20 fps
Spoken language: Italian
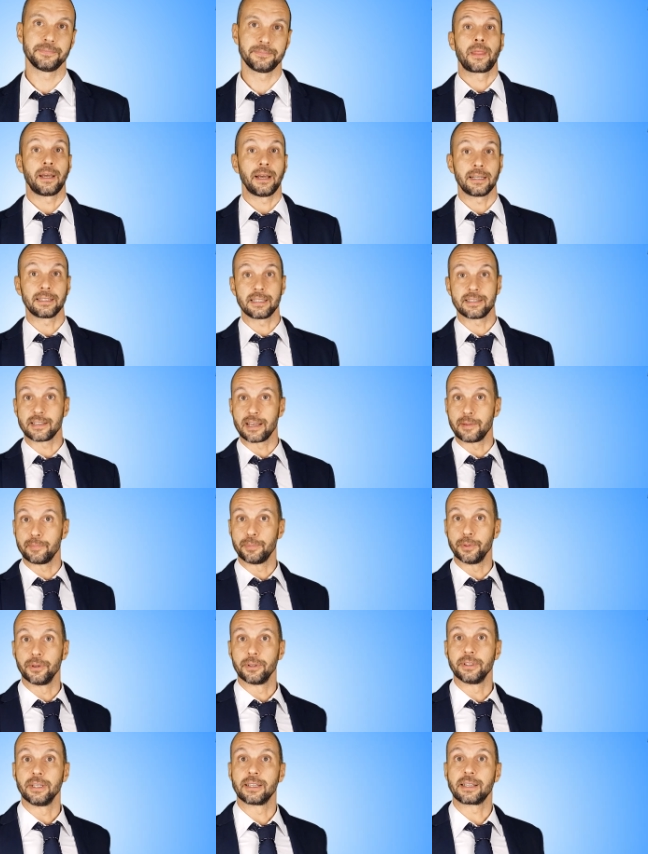Ad
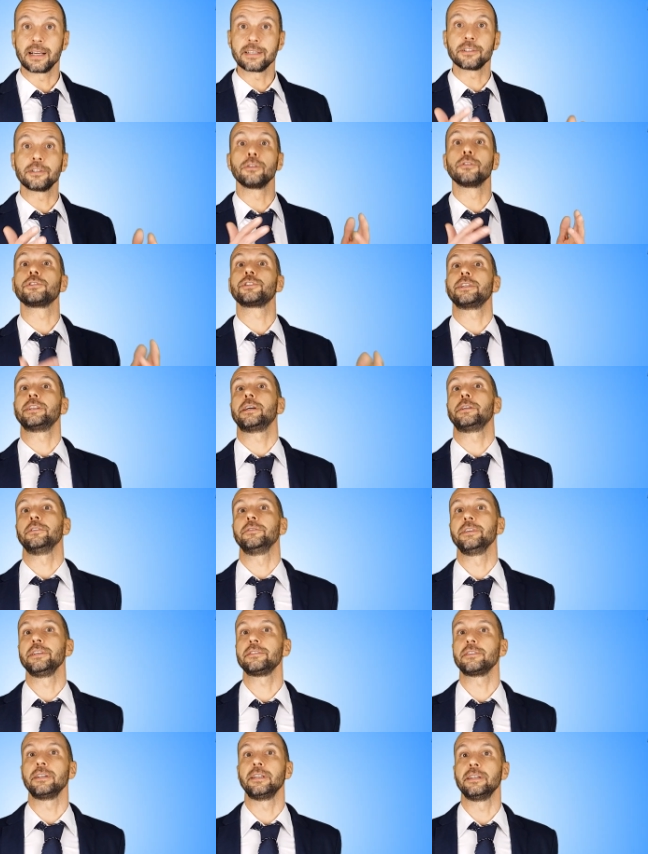esempio, nel caso dello scenario
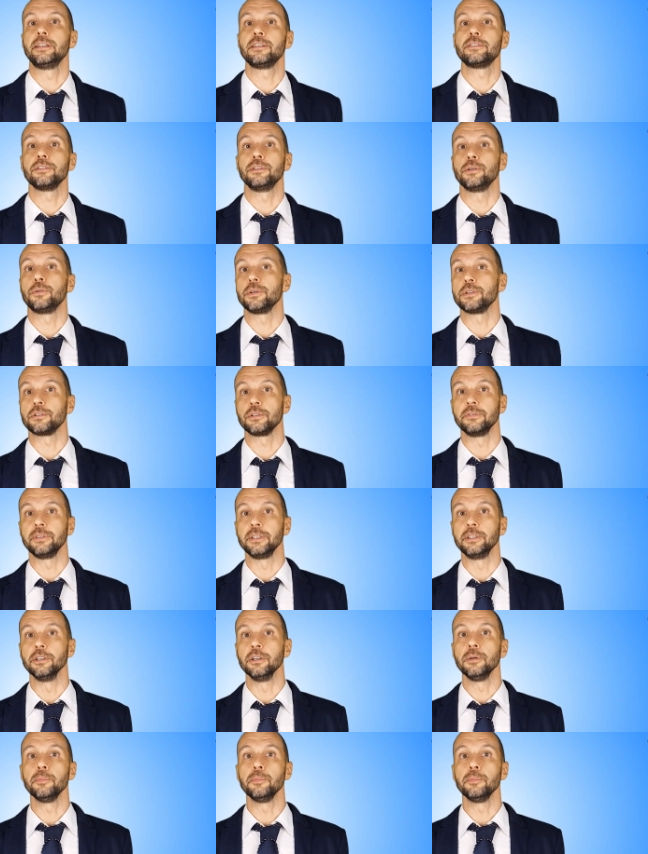visto all'inizio di questo video,